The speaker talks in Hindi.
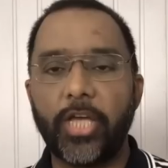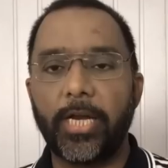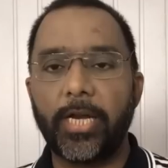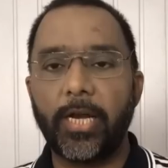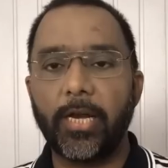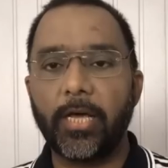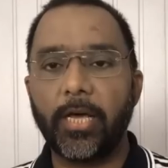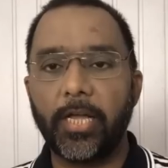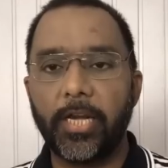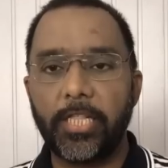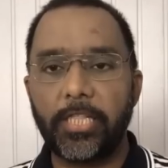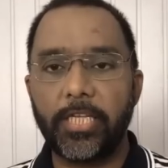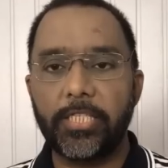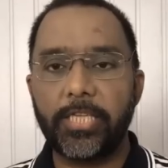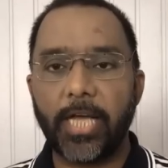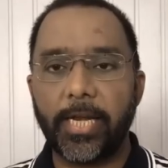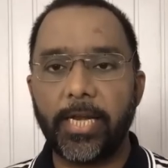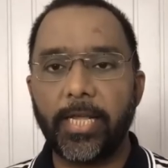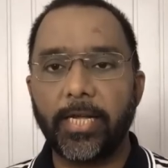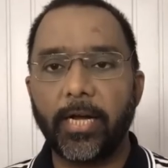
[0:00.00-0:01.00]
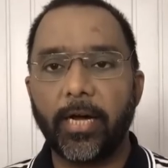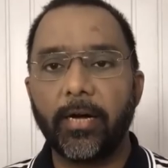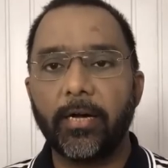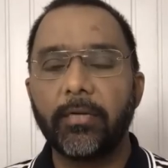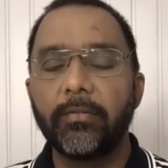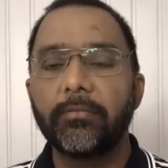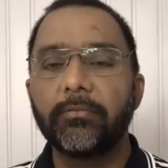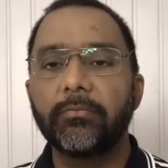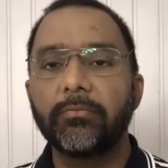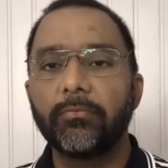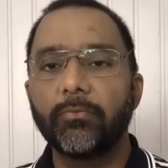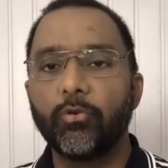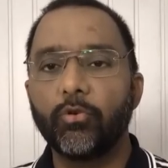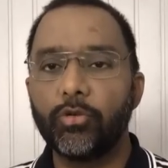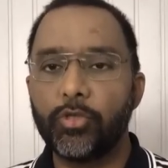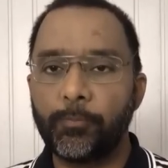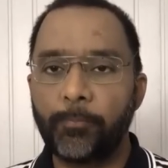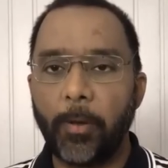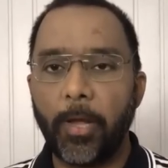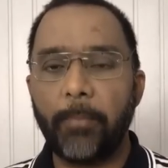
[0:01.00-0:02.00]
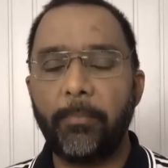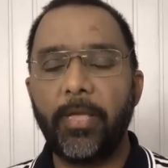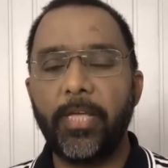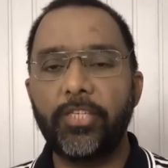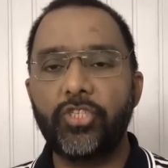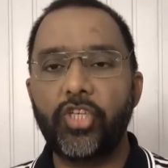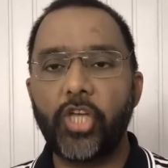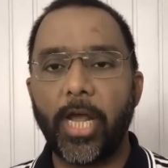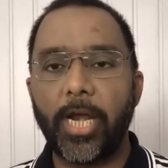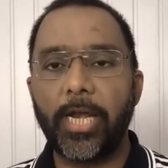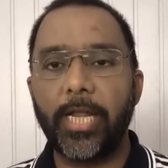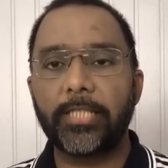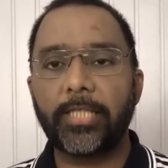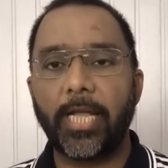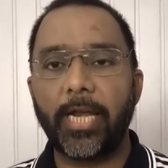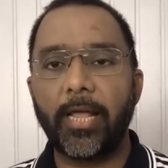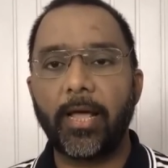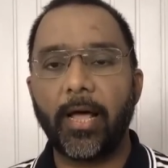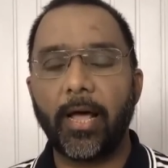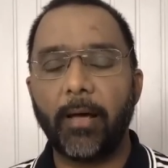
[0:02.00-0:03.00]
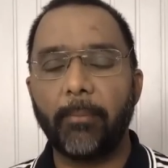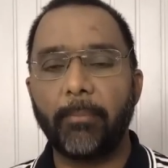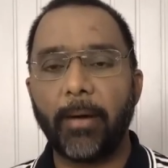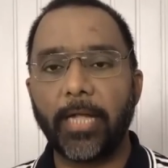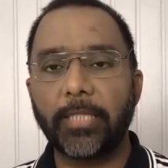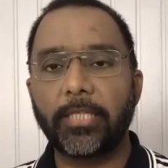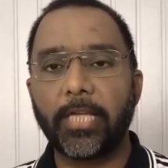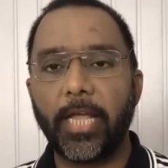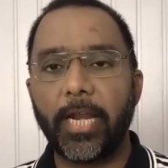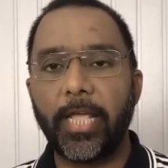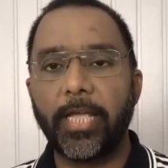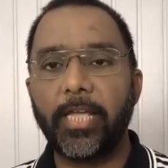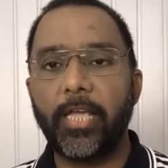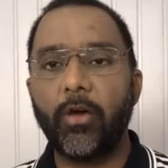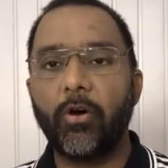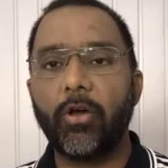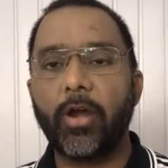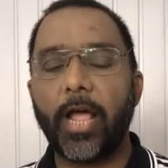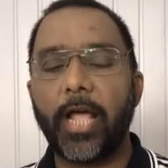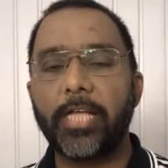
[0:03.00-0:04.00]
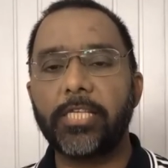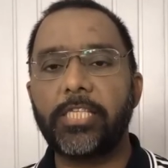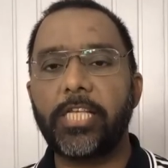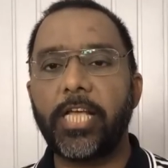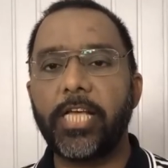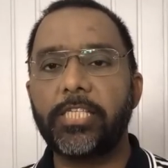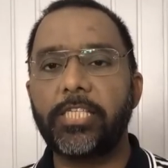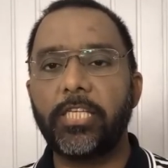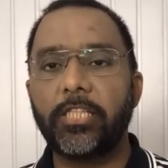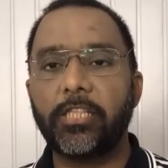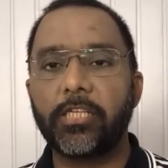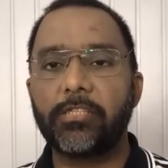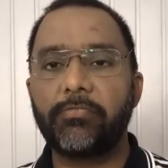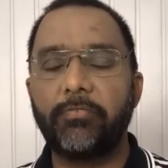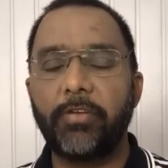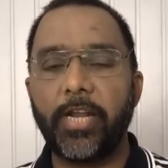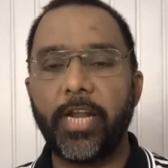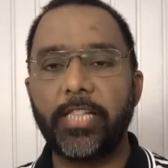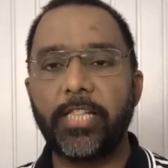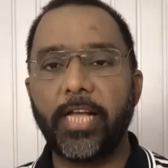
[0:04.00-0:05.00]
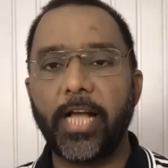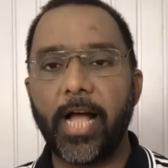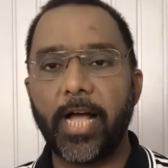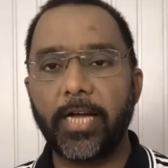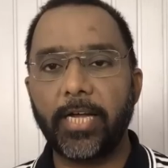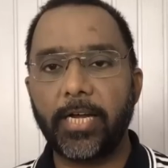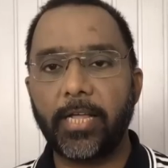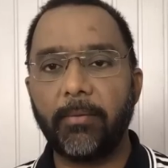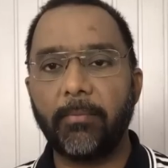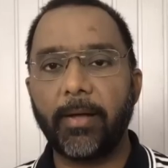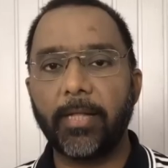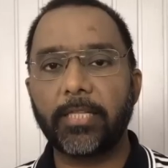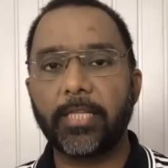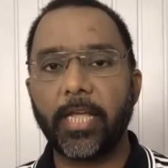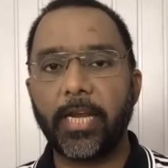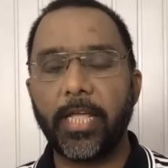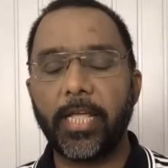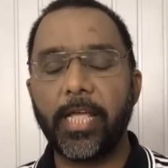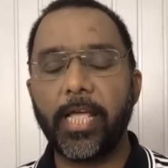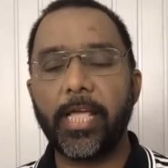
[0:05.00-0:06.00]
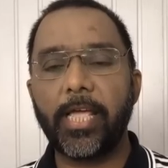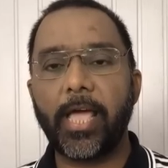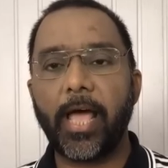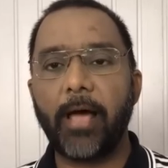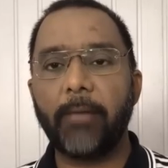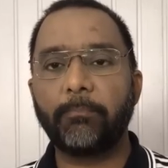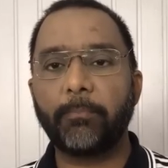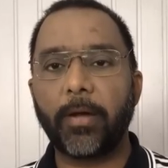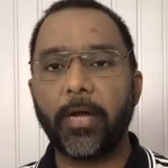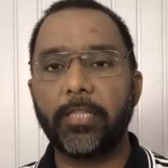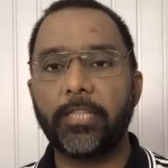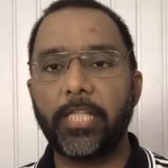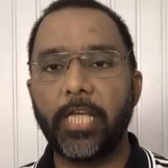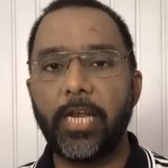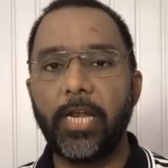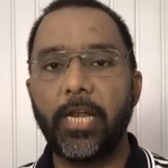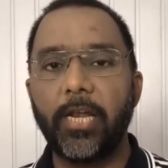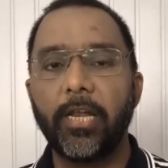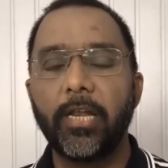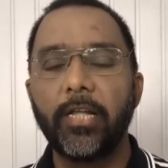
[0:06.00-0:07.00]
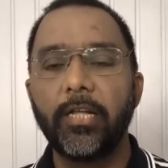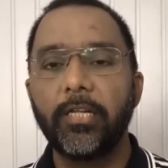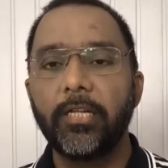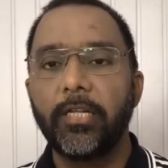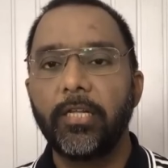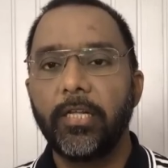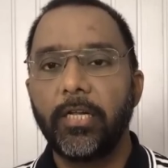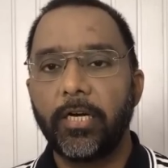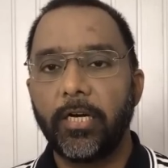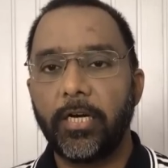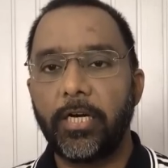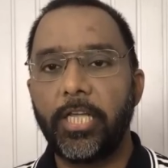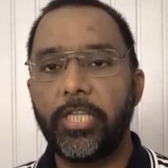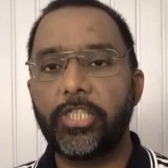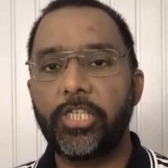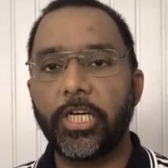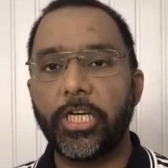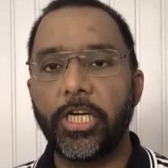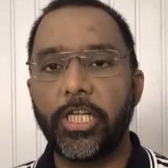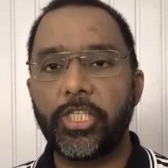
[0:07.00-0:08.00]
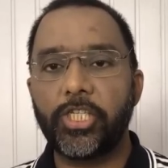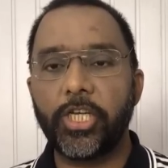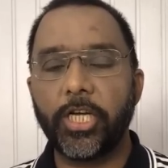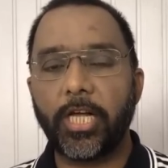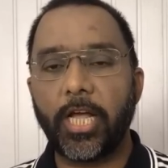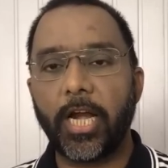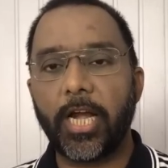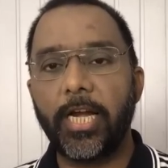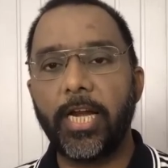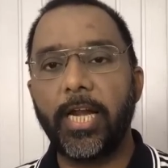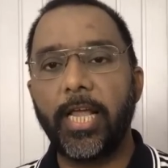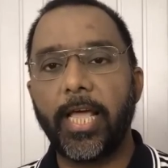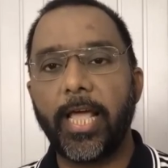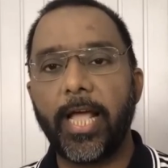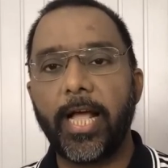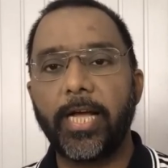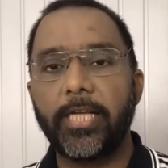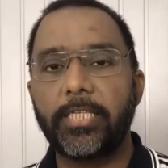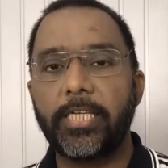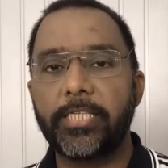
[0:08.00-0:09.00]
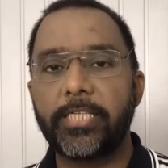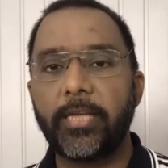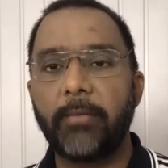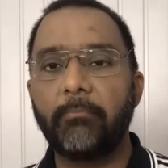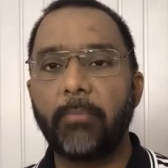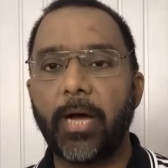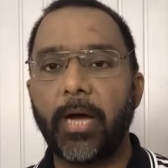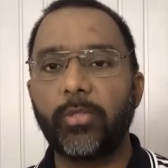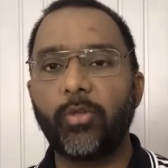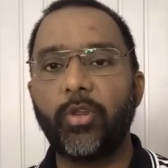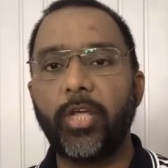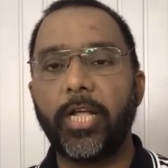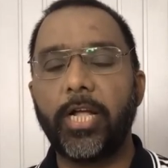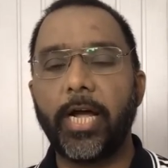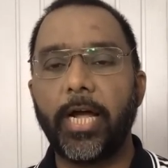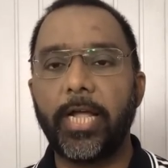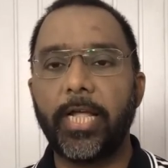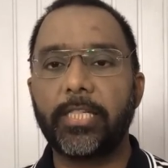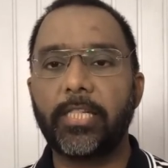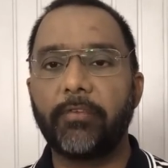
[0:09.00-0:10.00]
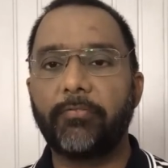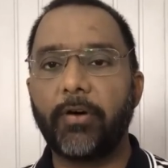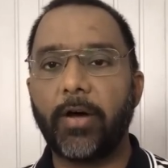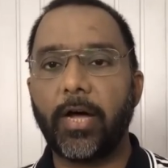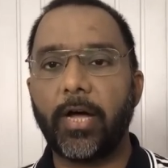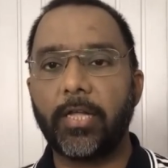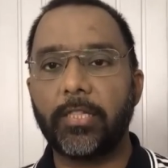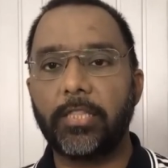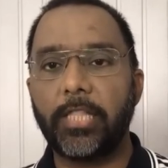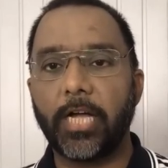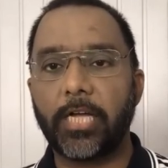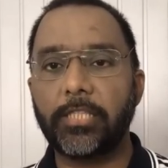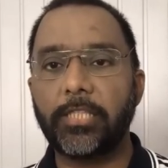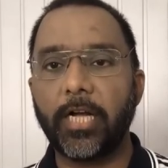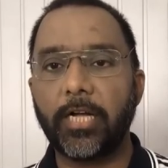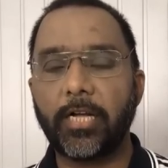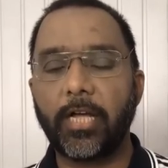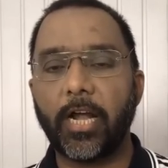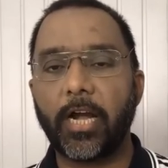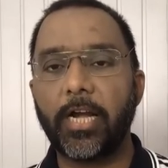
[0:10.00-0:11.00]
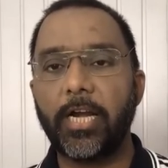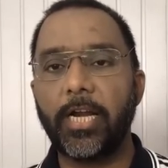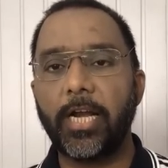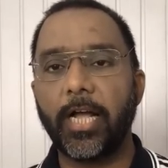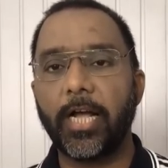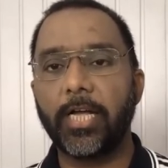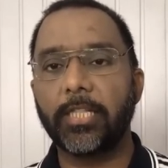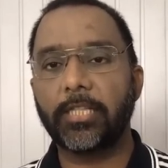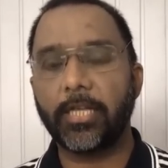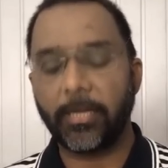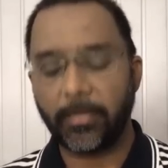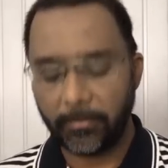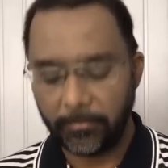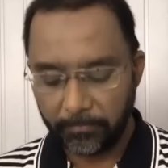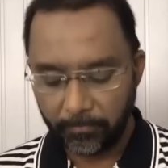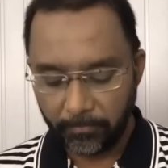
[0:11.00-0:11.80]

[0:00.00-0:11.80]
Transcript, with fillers: चैनल खरीदे जाने का उस पर भी इंशाला ताला बात करेंगे और ऐसी ऐसी तस्वीरें दिखा करके बात करेंगे कि आपका दिल ढिचक ढिचक करने लगेगा जैसे माधुरी का एक दफा धक धक करने लगा था